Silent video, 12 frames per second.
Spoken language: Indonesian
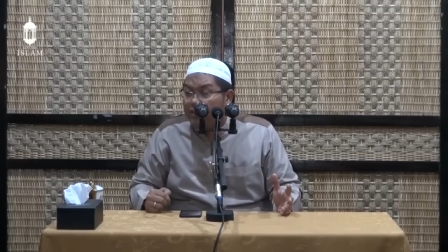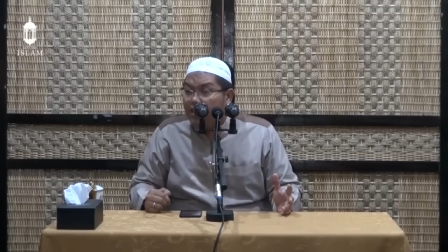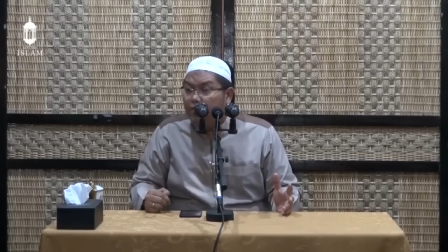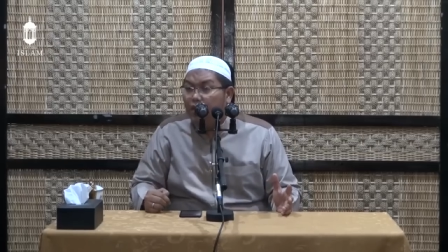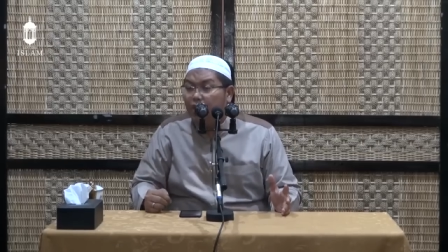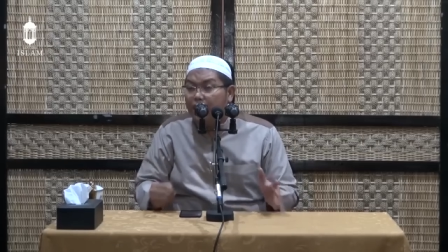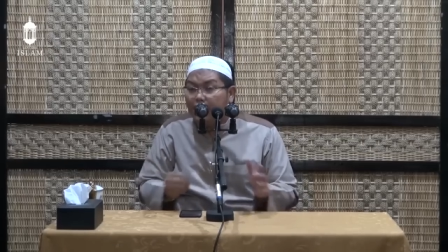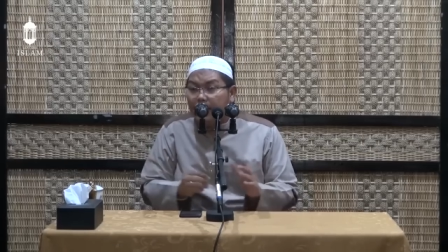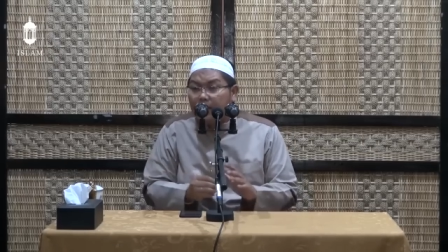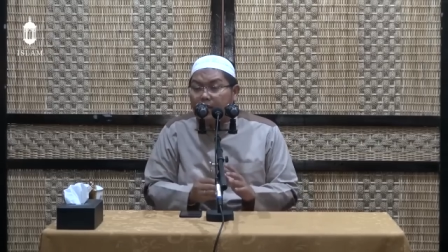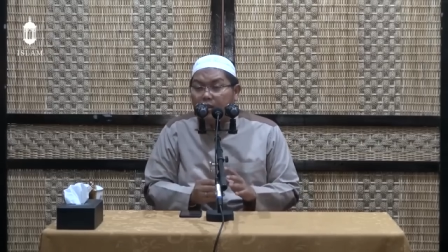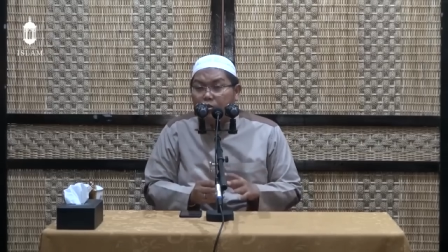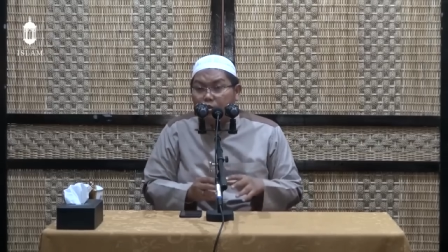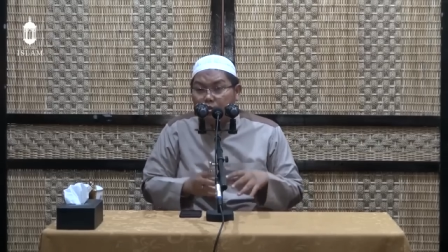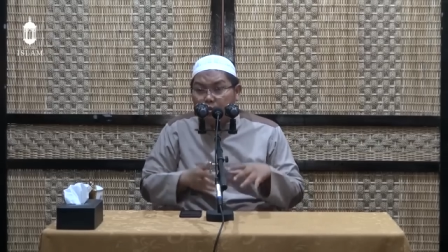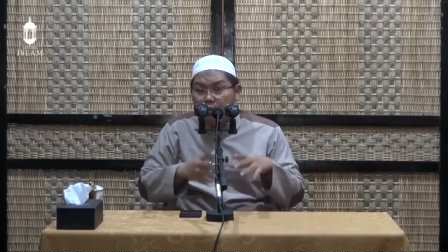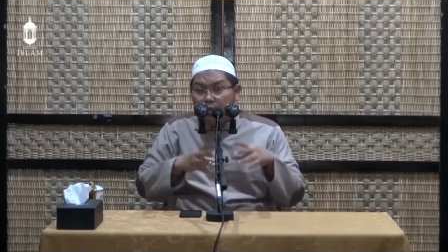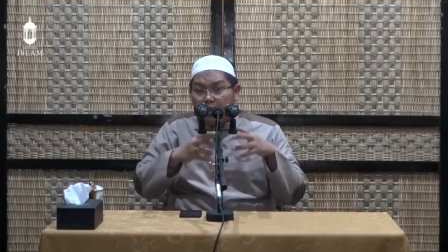Tetapi Allah ingatkan
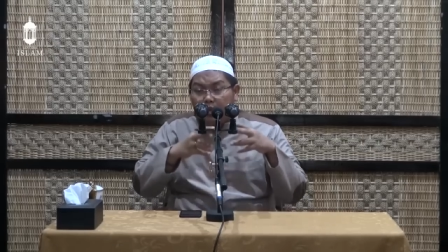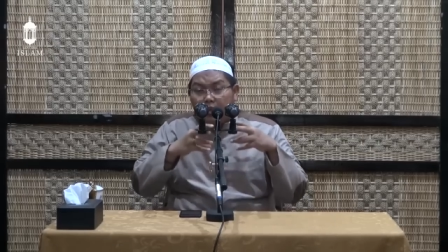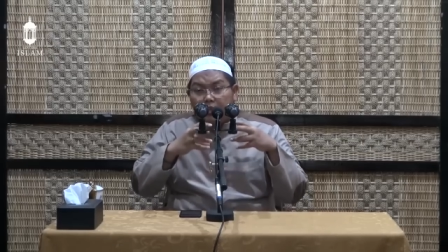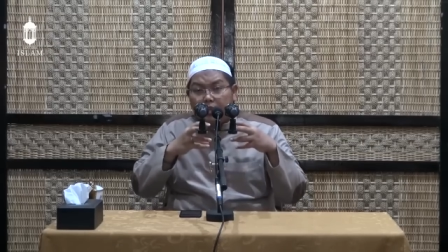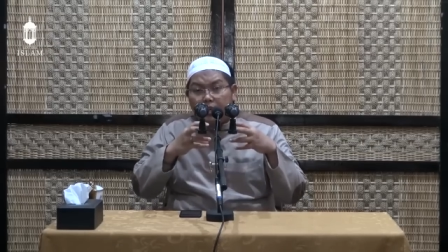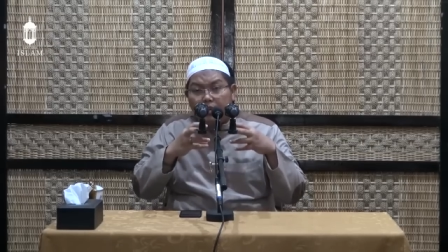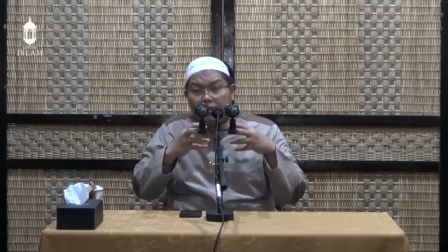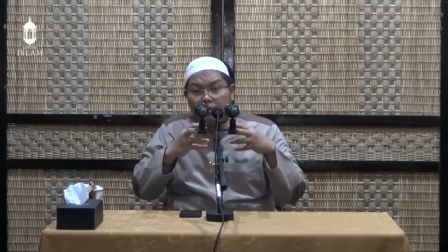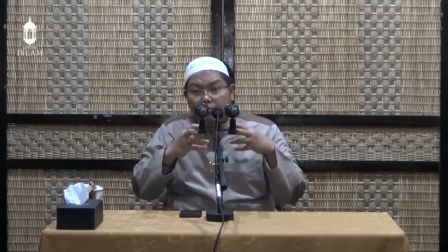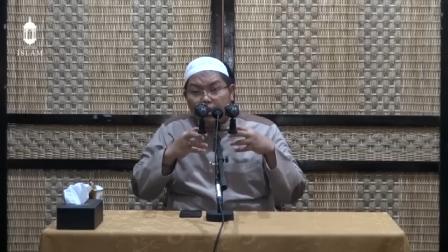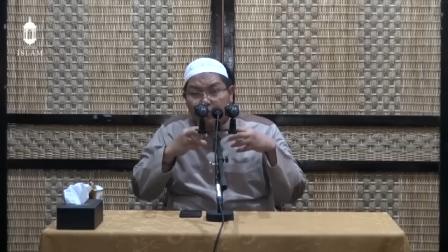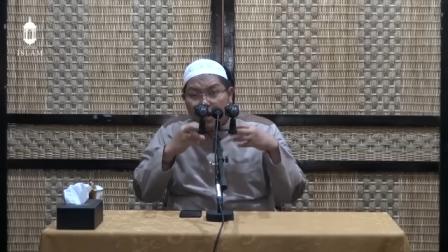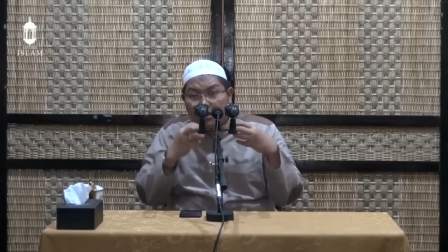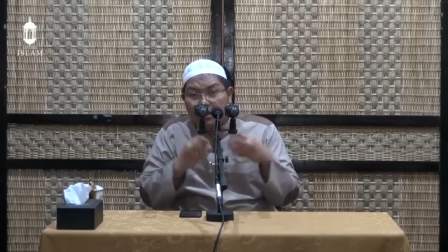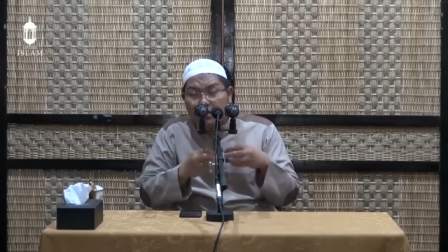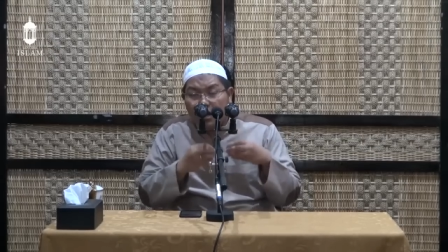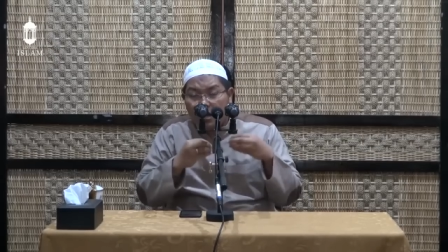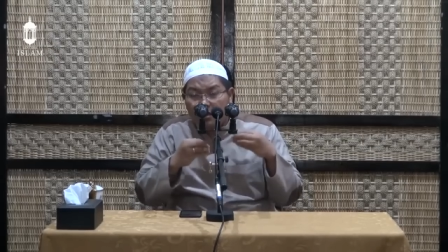justru ya
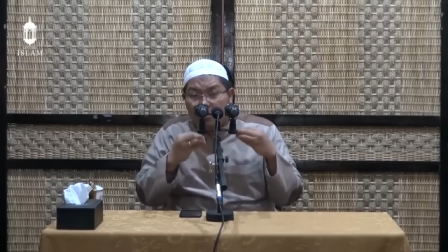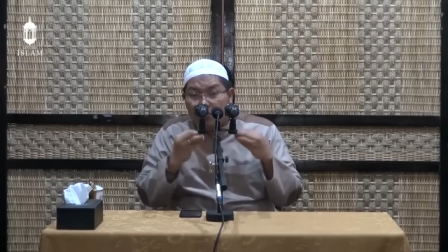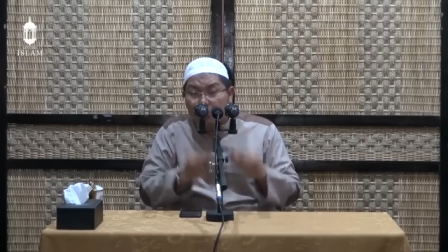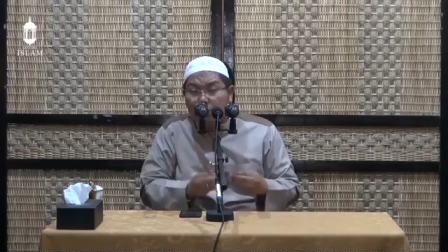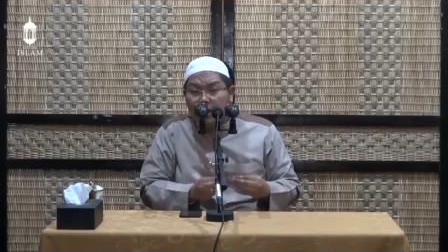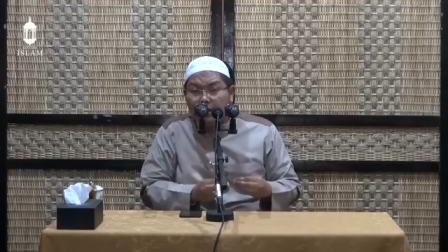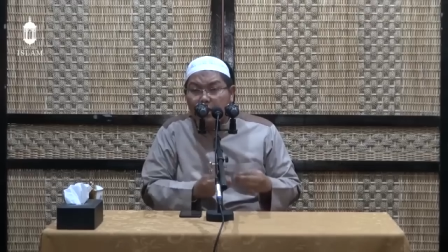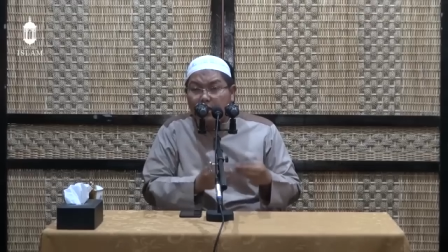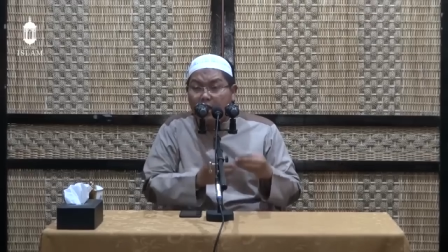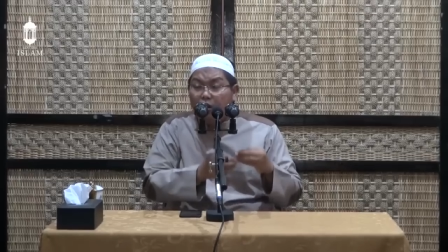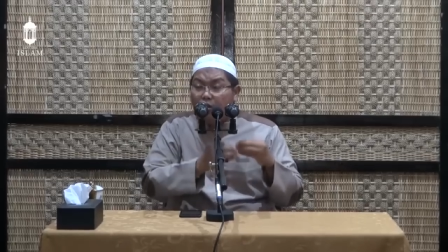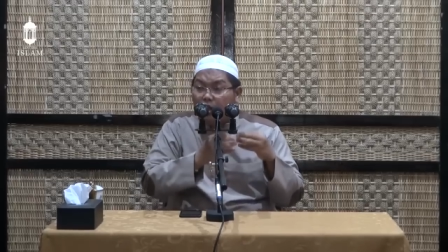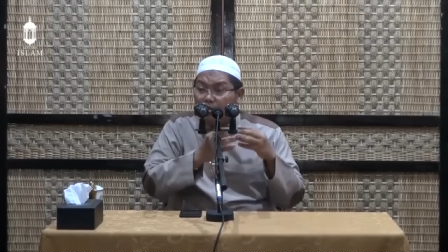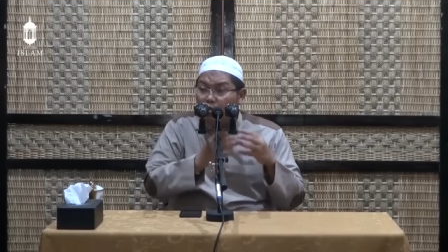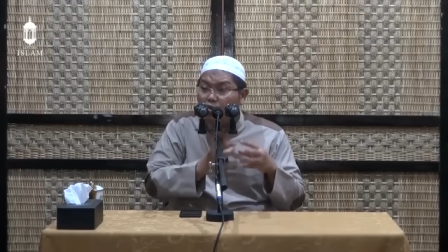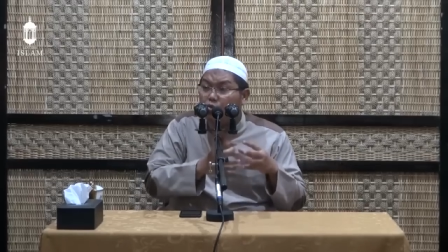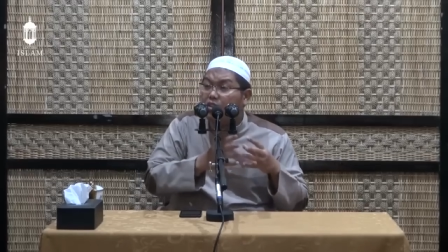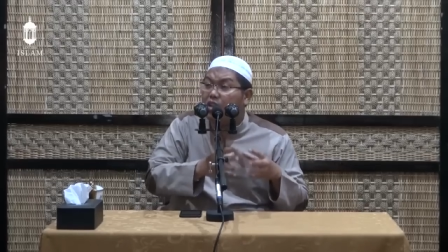berbakti sangat dibutuhkan tatkala orang
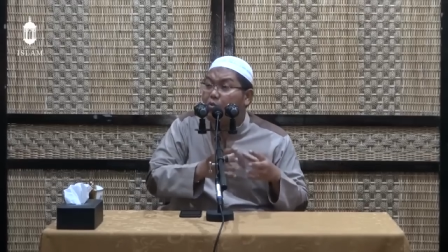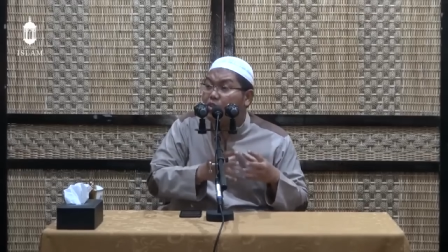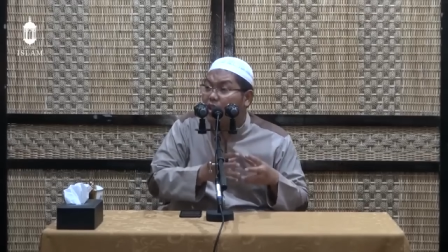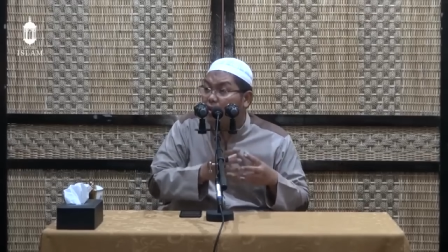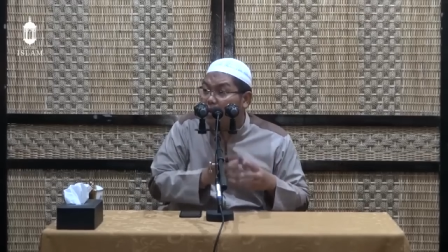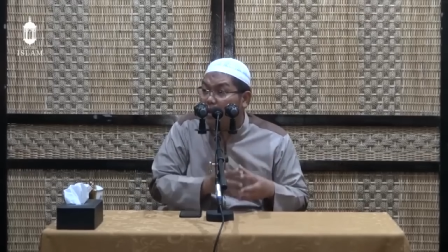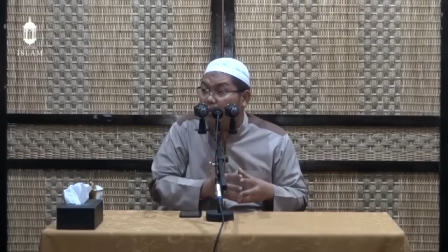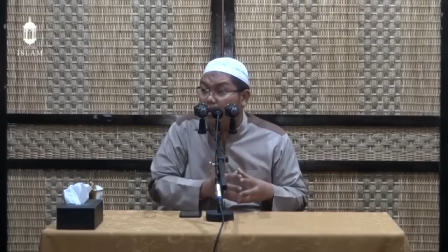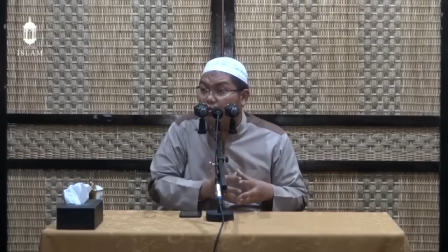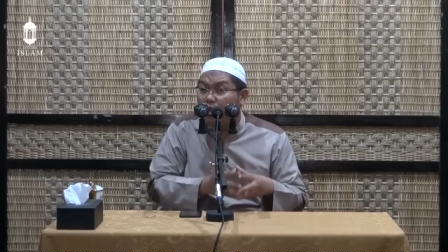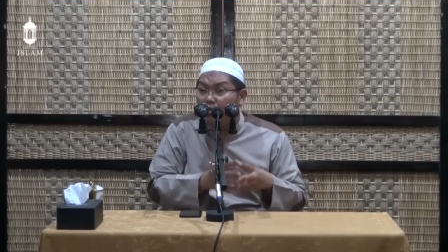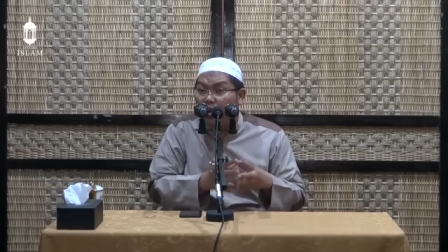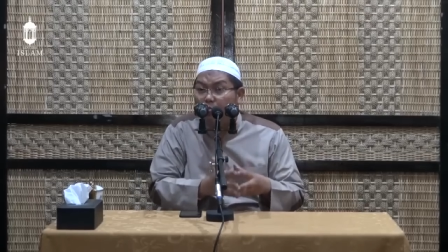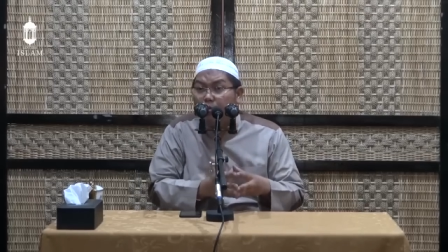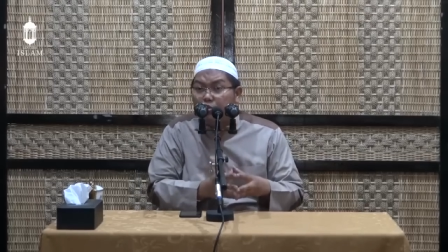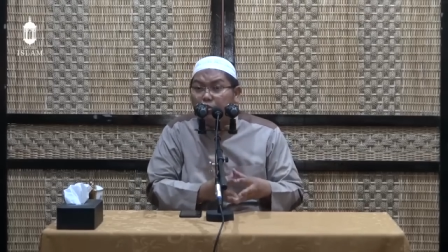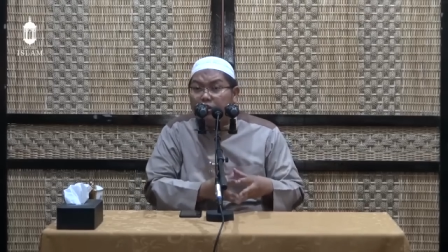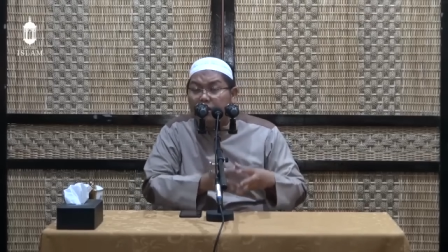tua sudah tidak bisa apa-apa, sudah
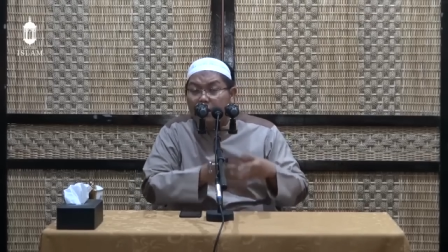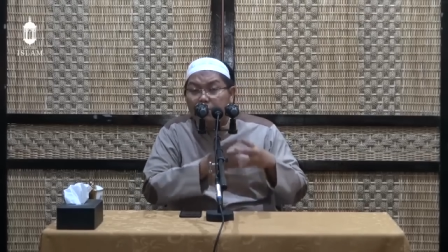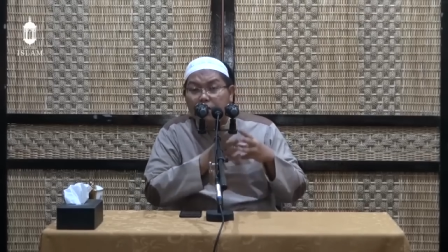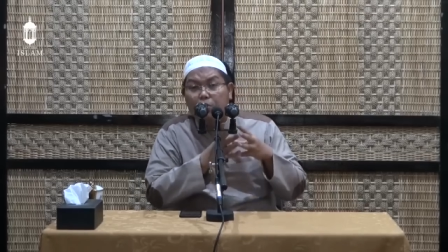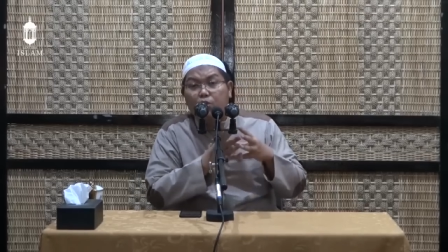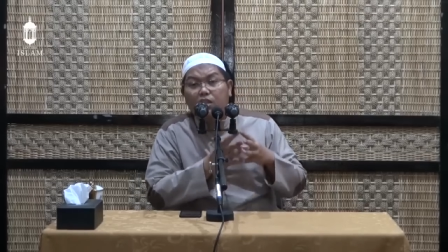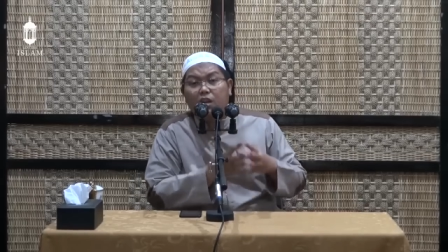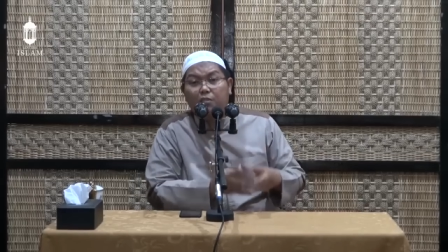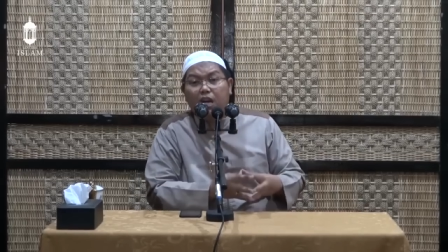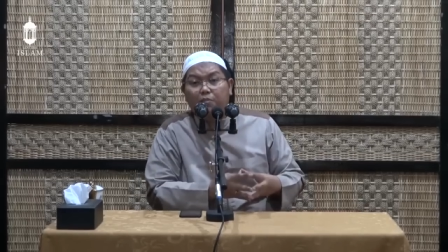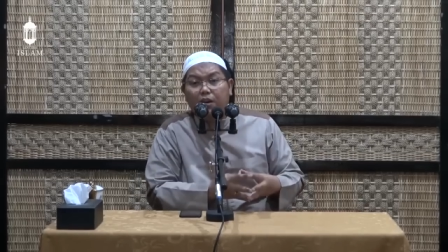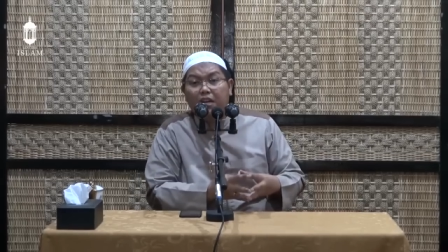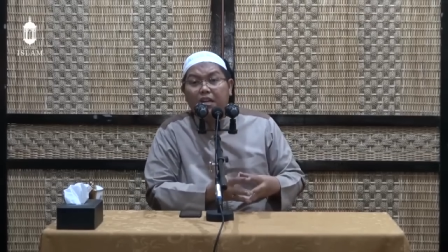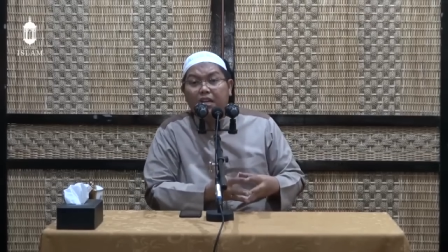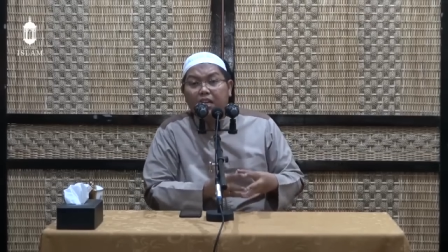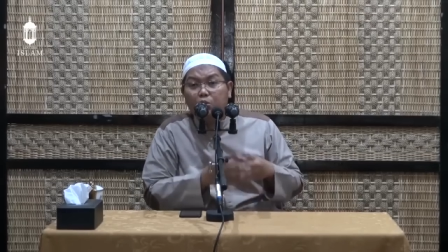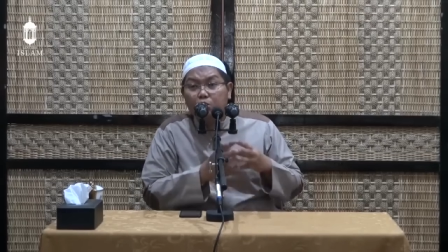jompo, sudah tidak bisa berbuat apa-apa,